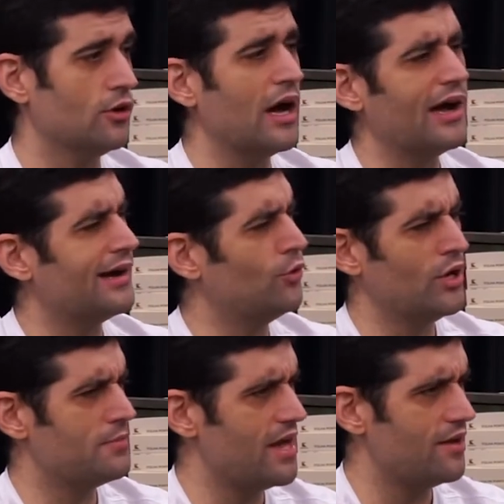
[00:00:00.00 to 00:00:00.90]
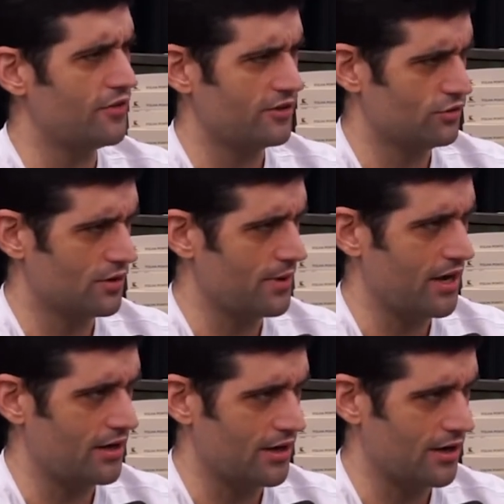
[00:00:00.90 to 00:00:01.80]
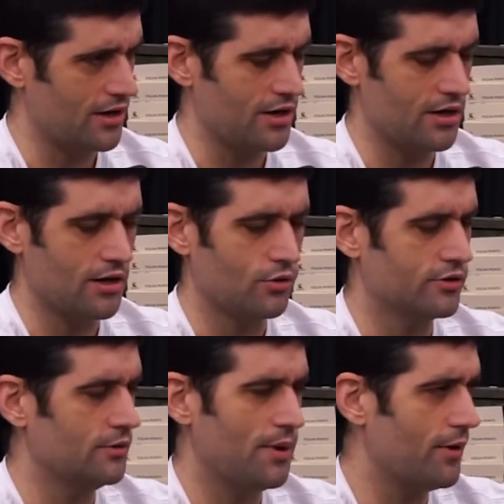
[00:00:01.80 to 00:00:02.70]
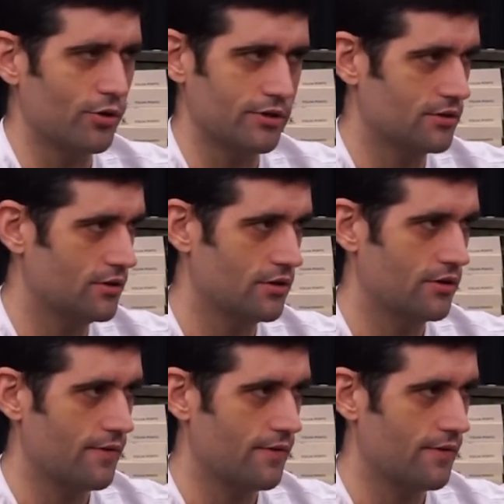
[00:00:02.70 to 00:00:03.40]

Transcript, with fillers: Ah, o NBA faz isso também, também a, a coisa, a mesma o coisa. Também,